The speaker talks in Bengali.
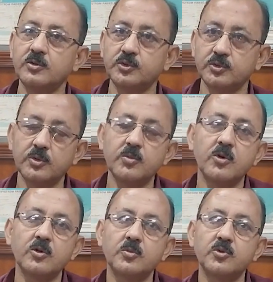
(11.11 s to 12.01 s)
উত্তর
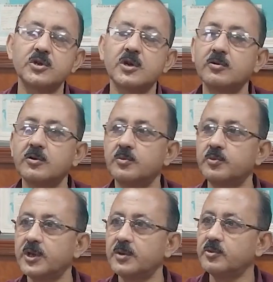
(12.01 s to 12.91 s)
বঙ্গোপসাগরের
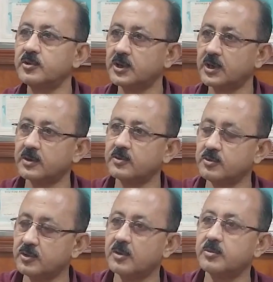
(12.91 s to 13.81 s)
উপরে এই মুহূর্তে একটা
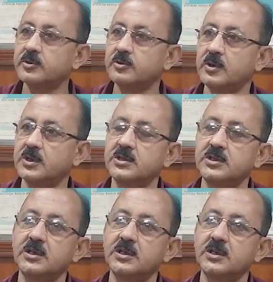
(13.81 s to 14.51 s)
ঘূর্ণাবর্ত আছে